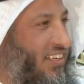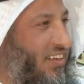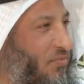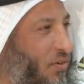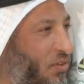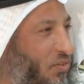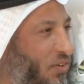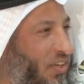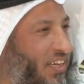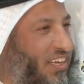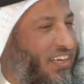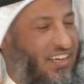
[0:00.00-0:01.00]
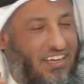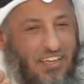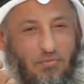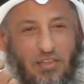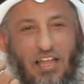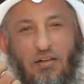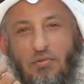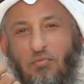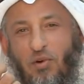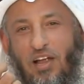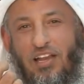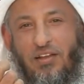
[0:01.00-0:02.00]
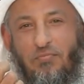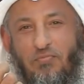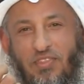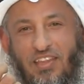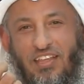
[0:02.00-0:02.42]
كان سمعتوا فيه مطاعم المعلم